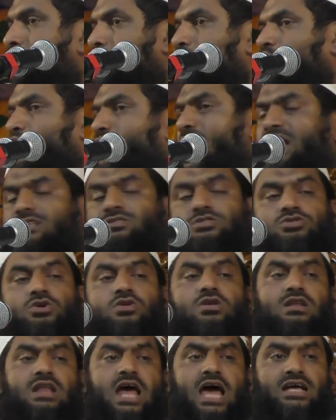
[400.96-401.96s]
কোরআন
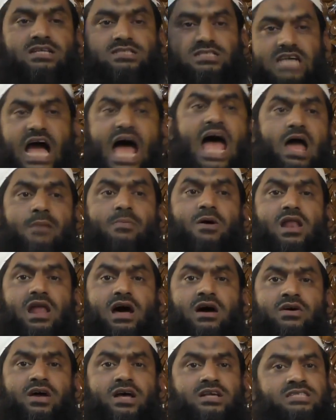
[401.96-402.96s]
সুন্নায় যা বলা
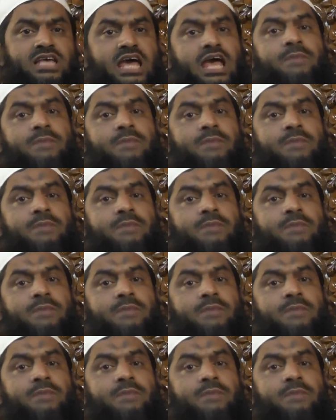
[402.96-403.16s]
হয়েছে